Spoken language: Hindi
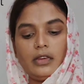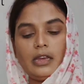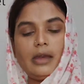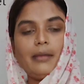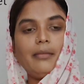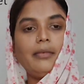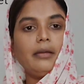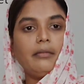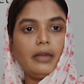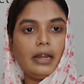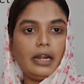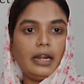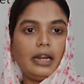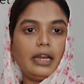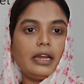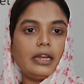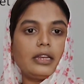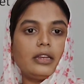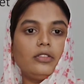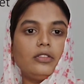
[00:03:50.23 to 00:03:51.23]
आप एक बार
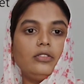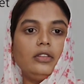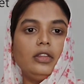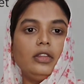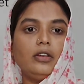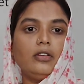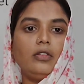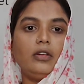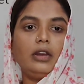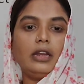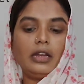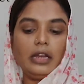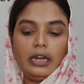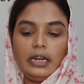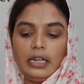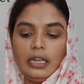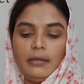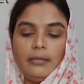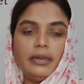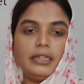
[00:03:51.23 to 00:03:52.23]
लगा के तो देखो
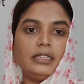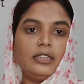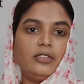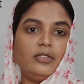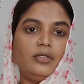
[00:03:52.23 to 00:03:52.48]
लगाने के पैसे